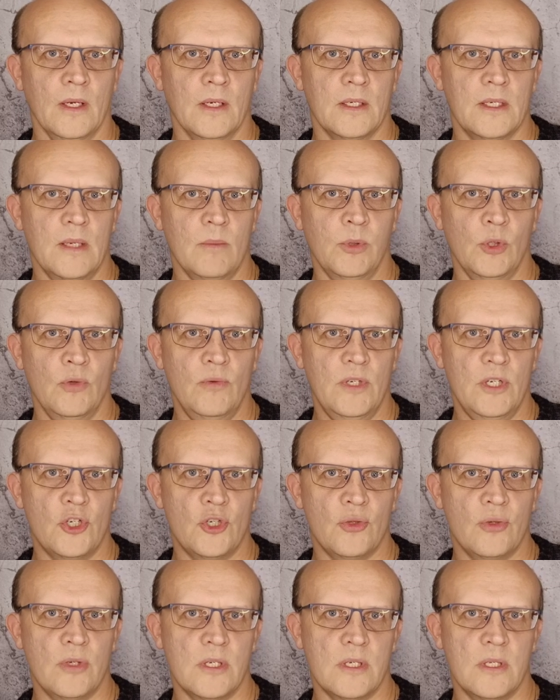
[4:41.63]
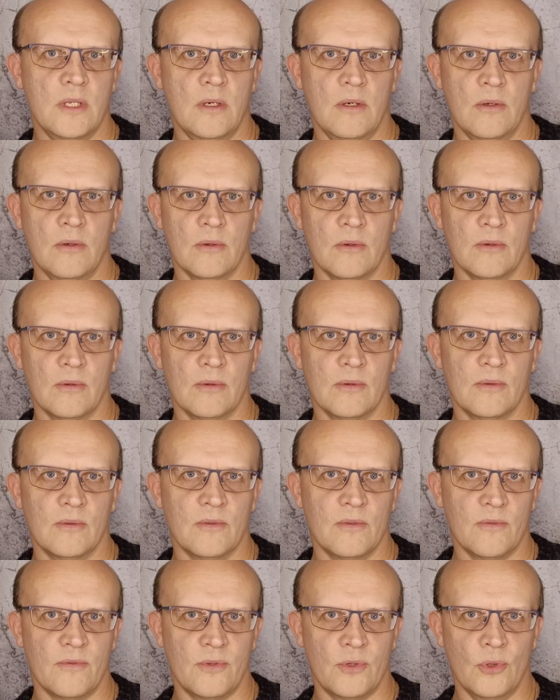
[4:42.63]
Я был уверен, что я знаю
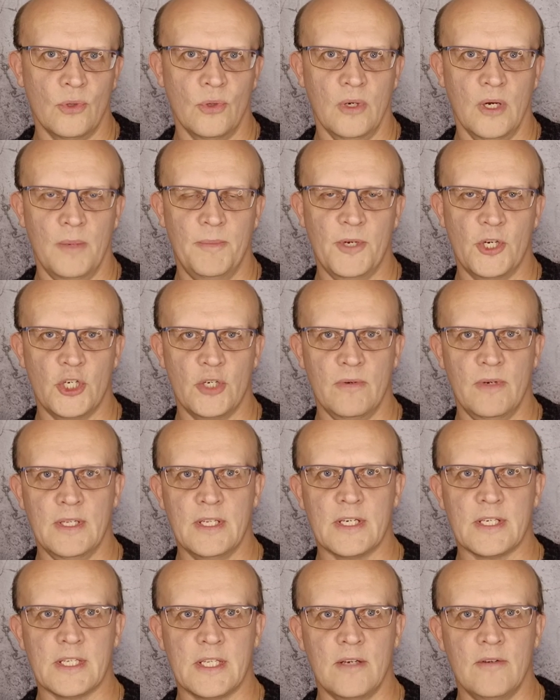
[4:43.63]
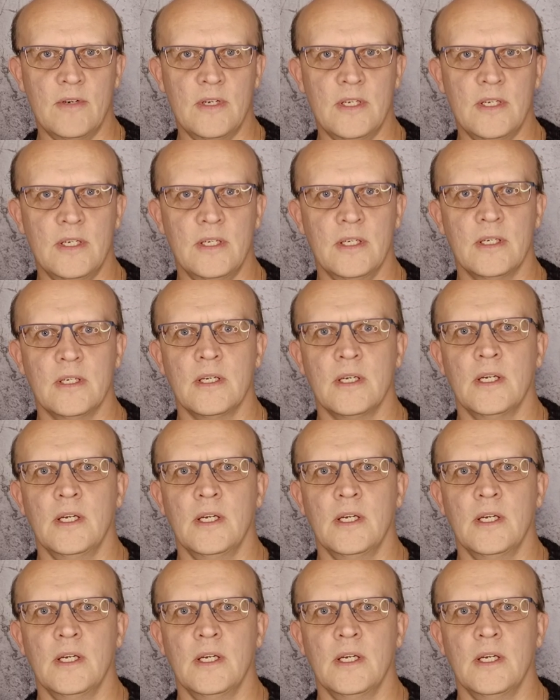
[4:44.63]
все о переживании расставания,